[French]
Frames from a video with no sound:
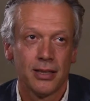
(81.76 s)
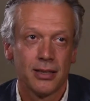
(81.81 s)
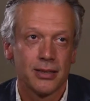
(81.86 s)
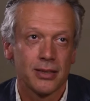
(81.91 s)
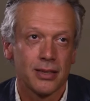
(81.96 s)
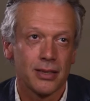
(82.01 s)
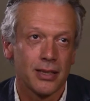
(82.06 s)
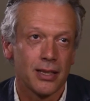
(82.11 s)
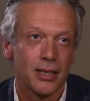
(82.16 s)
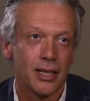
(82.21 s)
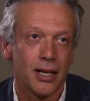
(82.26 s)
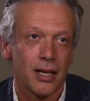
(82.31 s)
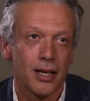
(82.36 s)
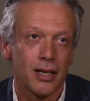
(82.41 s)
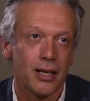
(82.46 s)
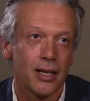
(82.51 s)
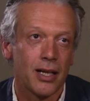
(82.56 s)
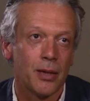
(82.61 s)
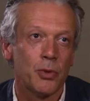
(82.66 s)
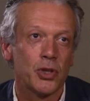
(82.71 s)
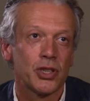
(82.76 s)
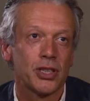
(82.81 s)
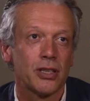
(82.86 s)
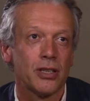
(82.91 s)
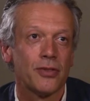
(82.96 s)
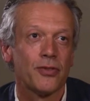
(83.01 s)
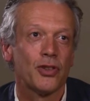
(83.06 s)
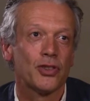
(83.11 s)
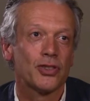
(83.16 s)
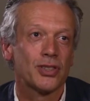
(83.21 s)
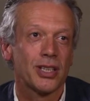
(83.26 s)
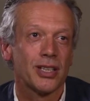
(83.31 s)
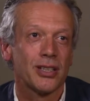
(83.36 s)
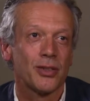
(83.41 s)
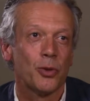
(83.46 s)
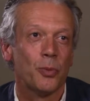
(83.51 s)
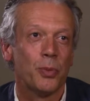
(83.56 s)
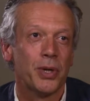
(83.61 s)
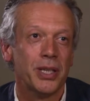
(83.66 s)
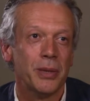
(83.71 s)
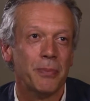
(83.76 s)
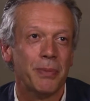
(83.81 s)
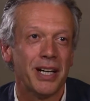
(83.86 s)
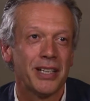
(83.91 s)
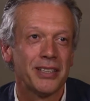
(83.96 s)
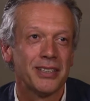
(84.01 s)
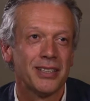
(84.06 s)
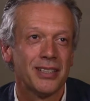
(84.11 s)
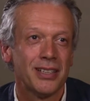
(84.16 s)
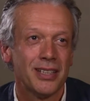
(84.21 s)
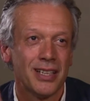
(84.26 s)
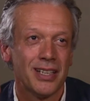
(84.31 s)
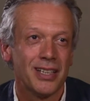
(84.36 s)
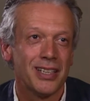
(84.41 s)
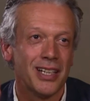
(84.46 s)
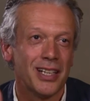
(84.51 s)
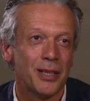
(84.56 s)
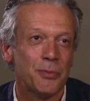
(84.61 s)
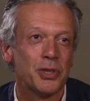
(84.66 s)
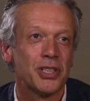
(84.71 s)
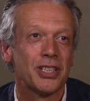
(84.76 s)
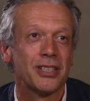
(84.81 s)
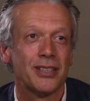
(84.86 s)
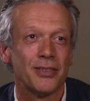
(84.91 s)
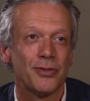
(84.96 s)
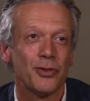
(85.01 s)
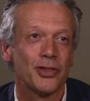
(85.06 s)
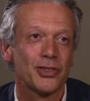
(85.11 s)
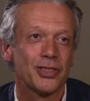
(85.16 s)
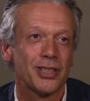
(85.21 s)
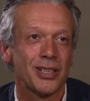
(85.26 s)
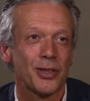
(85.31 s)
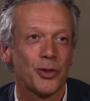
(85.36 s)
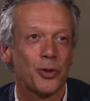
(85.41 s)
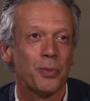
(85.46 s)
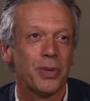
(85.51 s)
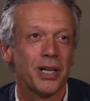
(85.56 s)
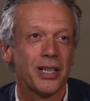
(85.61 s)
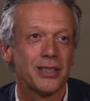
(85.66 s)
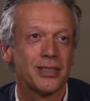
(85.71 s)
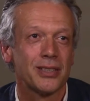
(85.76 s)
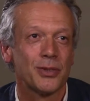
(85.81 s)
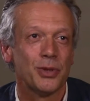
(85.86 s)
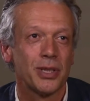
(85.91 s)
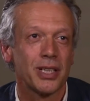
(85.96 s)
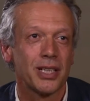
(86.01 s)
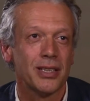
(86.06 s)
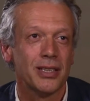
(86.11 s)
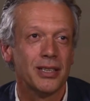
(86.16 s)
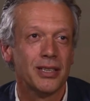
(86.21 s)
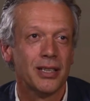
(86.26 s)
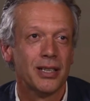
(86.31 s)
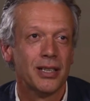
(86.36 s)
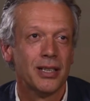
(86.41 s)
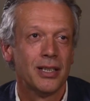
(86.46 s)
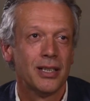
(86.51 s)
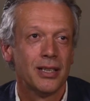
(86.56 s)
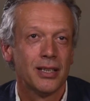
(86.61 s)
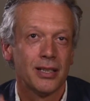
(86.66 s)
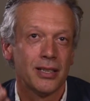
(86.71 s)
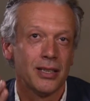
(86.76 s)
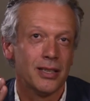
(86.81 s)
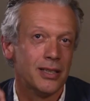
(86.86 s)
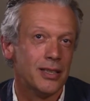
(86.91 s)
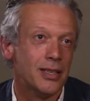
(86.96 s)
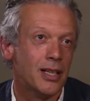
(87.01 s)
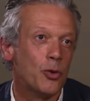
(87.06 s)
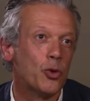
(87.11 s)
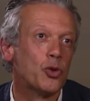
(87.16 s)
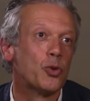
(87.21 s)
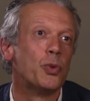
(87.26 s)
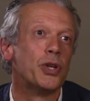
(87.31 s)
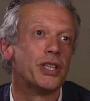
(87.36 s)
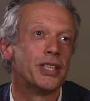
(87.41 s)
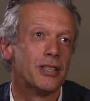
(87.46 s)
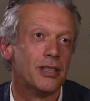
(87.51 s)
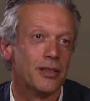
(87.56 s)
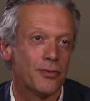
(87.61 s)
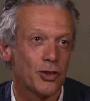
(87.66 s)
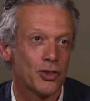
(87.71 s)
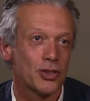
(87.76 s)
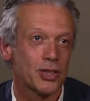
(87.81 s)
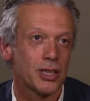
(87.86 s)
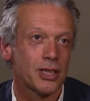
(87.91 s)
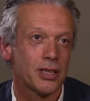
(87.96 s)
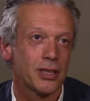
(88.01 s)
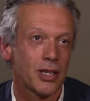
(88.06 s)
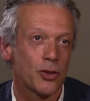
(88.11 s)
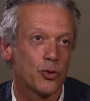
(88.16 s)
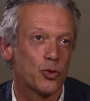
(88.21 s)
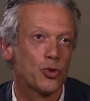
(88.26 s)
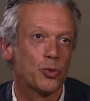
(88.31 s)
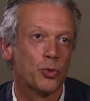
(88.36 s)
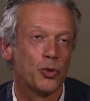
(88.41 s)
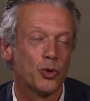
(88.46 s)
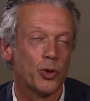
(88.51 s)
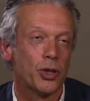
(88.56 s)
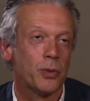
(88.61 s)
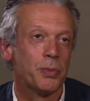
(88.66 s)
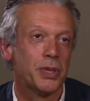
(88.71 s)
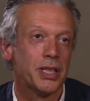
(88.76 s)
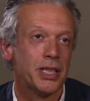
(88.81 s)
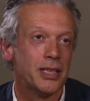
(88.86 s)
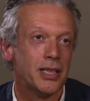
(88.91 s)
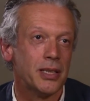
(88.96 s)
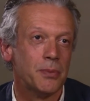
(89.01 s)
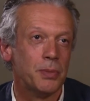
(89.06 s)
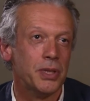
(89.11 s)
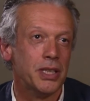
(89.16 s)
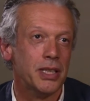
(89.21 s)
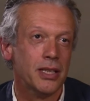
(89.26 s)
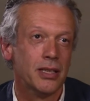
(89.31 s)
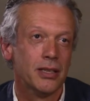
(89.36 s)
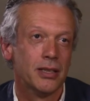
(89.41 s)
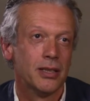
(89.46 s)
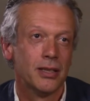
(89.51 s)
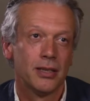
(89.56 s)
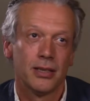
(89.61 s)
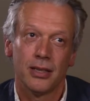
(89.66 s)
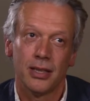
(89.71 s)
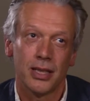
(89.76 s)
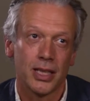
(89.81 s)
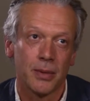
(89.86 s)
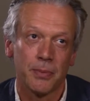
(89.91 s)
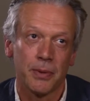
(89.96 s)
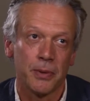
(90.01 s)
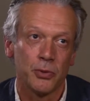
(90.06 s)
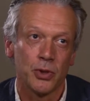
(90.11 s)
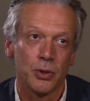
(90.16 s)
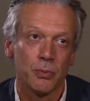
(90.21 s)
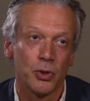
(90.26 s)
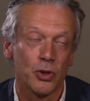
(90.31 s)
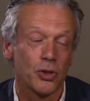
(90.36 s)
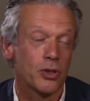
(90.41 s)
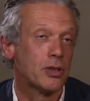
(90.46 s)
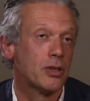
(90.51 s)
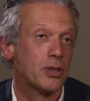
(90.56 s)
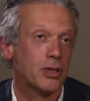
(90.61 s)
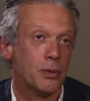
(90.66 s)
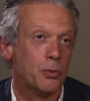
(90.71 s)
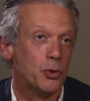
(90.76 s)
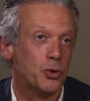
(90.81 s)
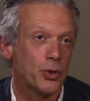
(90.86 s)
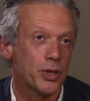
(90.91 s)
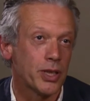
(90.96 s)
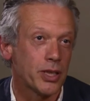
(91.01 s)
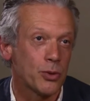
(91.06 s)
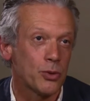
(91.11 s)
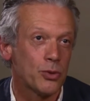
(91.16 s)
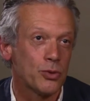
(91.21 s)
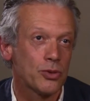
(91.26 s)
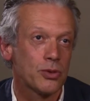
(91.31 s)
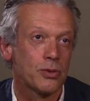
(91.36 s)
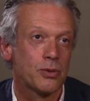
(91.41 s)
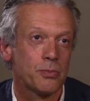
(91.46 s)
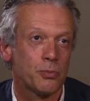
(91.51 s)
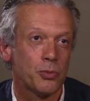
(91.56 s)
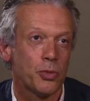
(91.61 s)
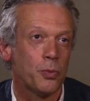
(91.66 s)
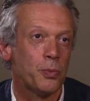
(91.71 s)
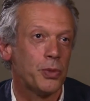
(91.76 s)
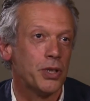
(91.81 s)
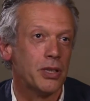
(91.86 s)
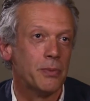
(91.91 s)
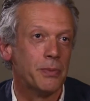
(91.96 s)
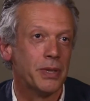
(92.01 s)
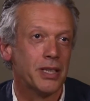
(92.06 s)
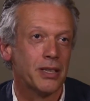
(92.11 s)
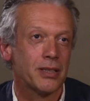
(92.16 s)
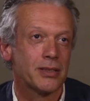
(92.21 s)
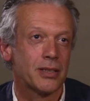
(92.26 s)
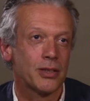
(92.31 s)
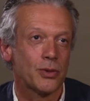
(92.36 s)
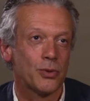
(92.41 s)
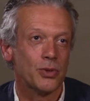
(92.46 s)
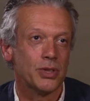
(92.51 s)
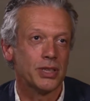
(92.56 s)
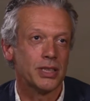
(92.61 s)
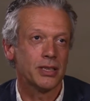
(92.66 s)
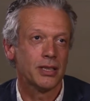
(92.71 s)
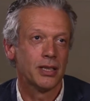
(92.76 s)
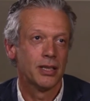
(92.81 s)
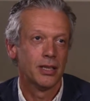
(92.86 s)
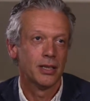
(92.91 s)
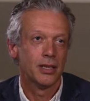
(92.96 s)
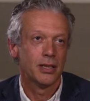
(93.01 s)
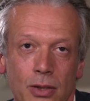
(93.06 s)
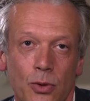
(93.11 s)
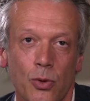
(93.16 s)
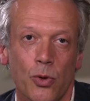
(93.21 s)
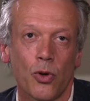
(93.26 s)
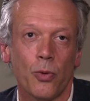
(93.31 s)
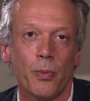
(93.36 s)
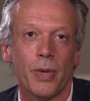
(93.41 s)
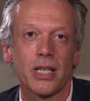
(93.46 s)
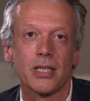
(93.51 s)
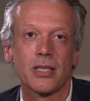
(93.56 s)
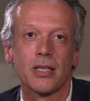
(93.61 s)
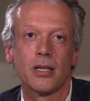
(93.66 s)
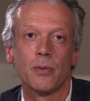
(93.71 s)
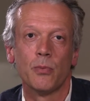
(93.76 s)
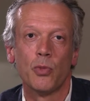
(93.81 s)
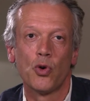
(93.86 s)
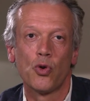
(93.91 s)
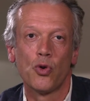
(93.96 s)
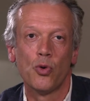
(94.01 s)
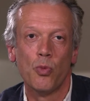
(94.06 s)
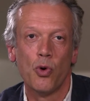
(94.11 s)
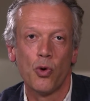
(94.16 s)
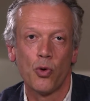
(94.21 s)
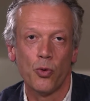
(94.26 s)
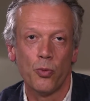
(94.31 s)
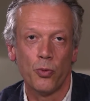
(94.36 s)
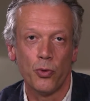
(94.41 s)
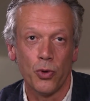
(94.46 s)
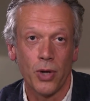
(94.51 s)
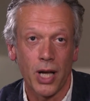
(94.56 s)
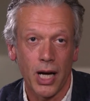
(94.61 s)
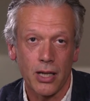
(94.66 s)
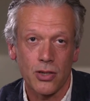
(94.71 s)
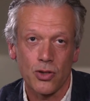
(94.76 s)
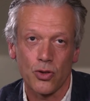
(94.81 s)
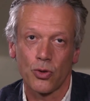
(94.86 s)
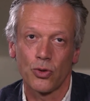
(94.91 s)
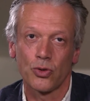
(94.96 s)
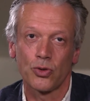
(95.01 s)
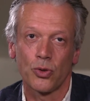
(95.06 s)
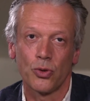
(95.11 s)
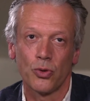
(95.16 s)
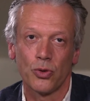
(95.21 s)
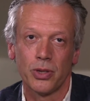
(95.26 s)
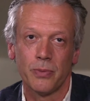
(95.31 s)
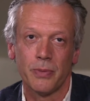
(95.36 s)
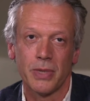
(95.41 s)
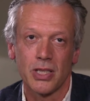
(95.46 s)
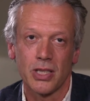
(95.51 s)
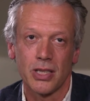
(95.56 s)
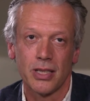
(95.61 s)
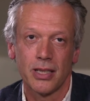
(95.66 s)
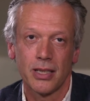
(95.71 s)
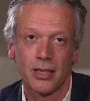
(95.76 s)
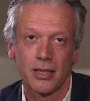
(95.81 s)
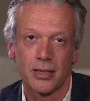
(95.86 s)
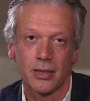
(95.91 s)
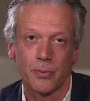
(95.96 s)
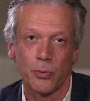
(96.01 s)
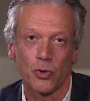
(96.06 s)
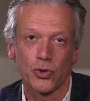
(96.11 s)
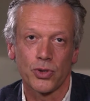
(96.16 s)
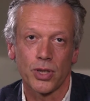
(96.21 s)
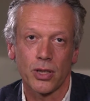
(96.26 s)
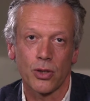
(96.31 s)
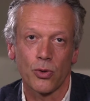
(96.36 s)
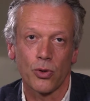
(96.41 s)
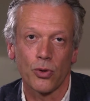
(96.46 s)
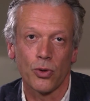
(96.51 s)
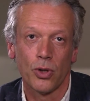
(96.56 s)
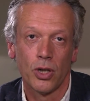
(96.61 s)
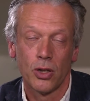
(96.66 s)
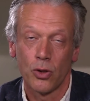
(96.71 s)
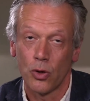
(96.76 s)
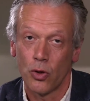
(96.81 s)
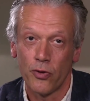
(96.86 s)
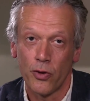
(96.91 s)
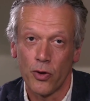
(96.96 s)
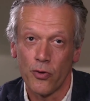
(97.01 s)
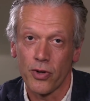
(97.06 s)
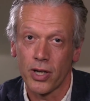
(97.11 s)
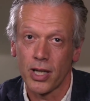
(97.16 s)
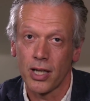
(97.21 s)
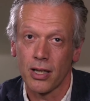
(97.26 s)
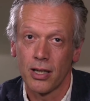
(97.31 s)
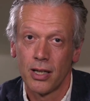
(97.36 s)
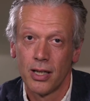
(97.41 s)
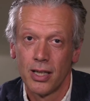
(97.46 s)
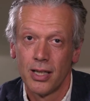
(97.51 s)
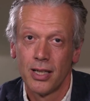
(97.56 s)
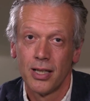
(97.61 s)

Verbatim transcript: c'est qu'il y a la moitié des Français qui n'ont pas d'épargne, il y a la moitié des Français qui n'ont pas accès au crédit, il y a l'autre moitié des Français qui a juste besoin de payer, d'être payé, et qui n'a pas besoin de banque. Il a besoin d'un compte pour payer de manière sécurisée. Donc le marché est beaucoup, beaucoup plus large que ce que l'on imaginait. C'est pour ça qu'on va ouvrir